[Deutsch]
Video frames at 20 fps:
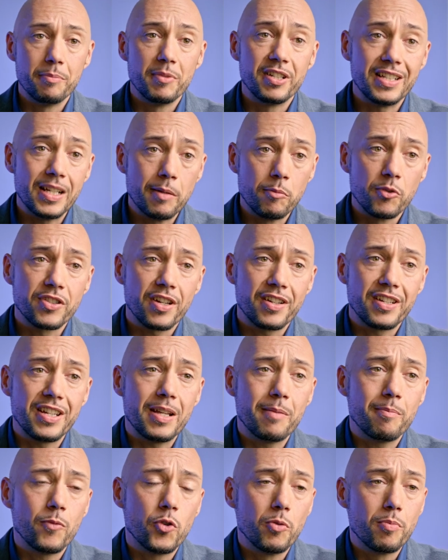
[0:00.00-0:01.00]
mit ihrem
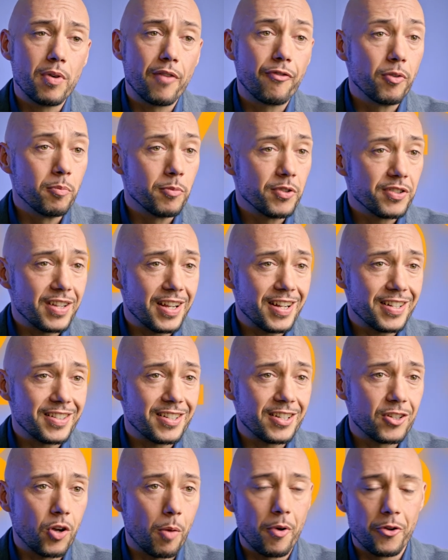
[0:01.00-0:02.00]
Unternehmen über
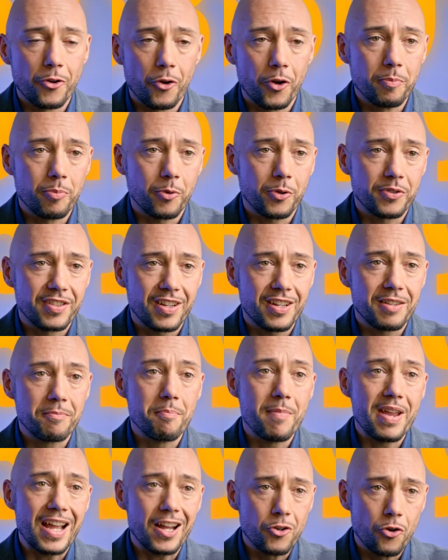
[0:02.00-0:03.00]
65,9%
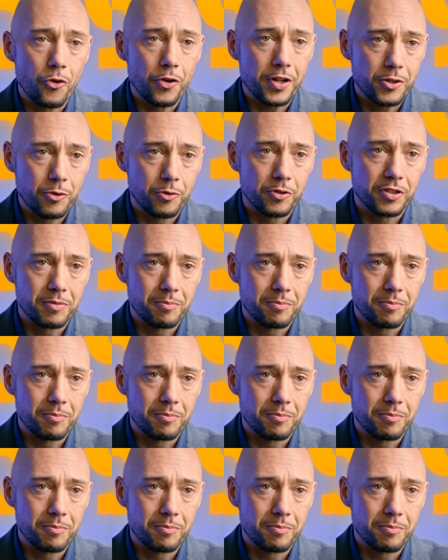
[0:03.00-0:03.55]
mehr Neukunden